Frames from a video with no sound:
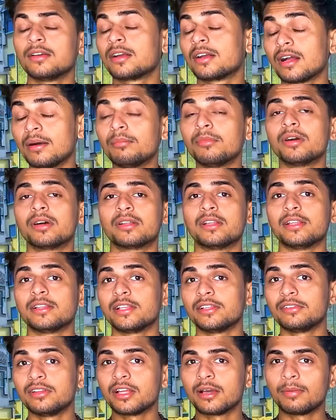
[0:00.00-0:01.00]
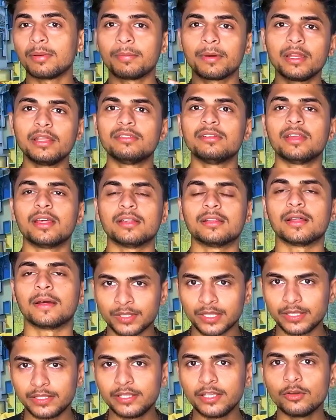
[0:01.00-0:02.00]
कम कर देते हैं जिनका पेपर ईजी रहता
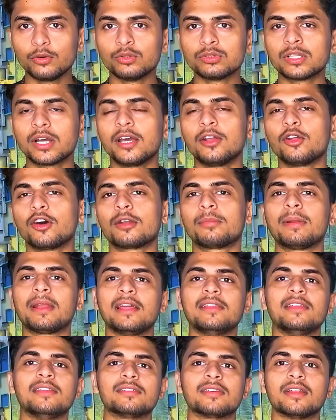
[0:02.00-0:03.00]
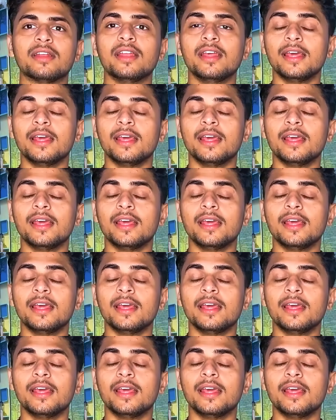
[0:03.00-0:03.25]
है ये होता है नॉर्मलाइजेशन